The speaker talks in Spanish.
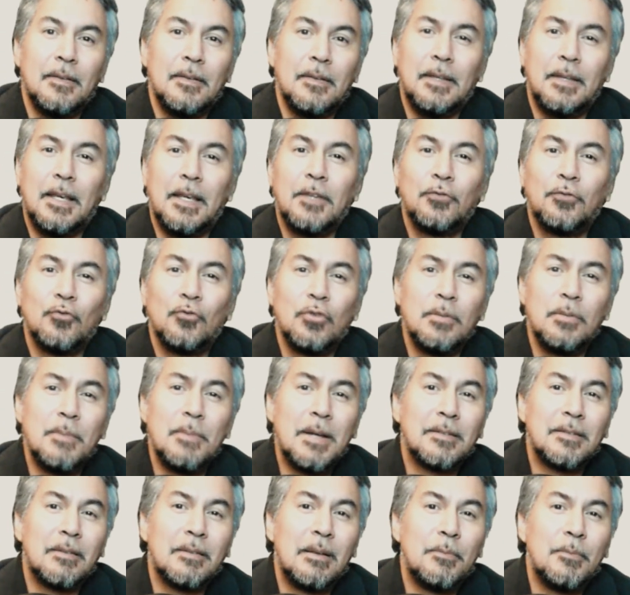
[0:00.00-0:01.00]
De eso y
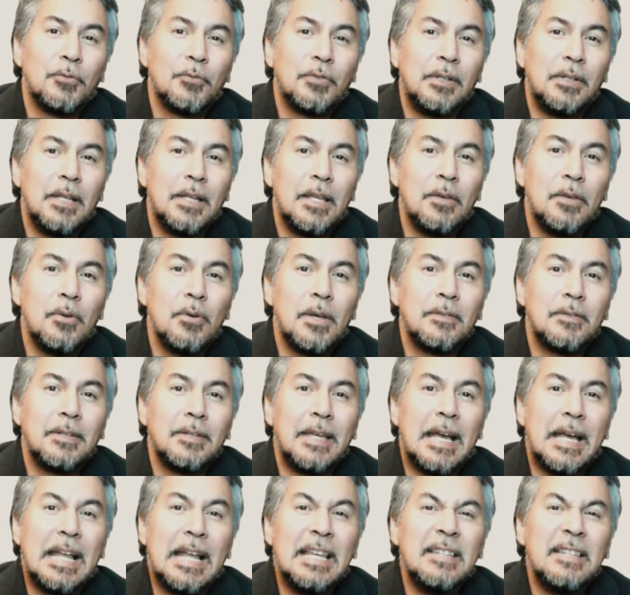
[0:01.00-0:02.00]
más hablamos el día de hoy,
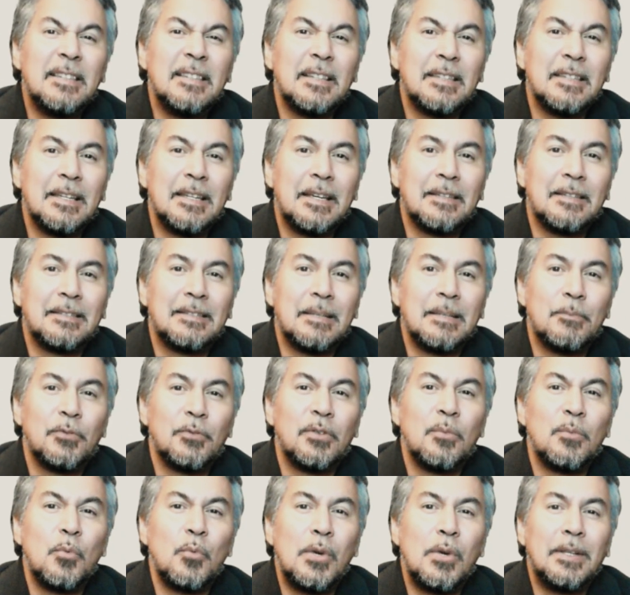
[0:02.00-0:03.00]
así que alístate que
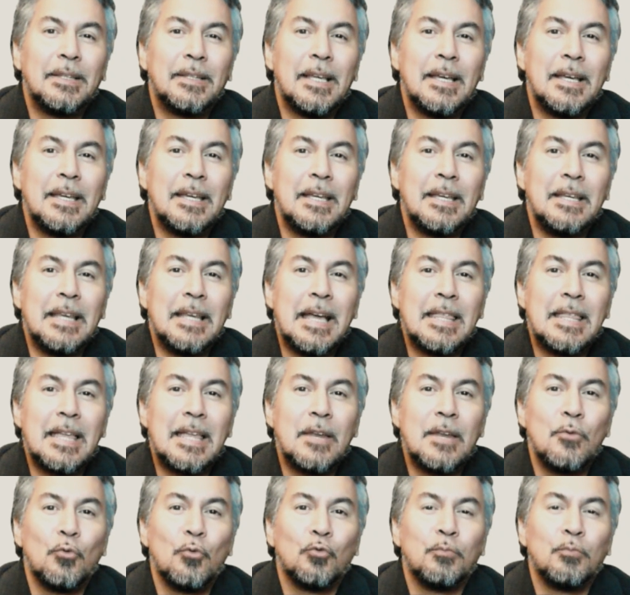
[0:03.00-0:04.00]
estamos de vuelta y
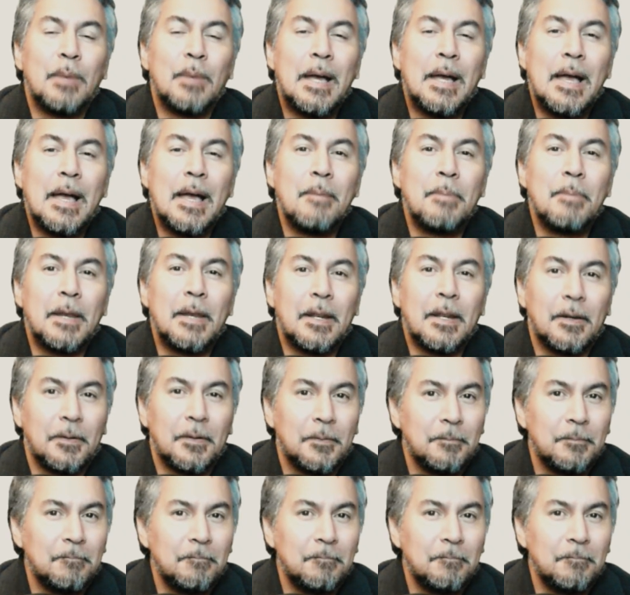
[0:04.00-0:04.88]
nada nos va a parar.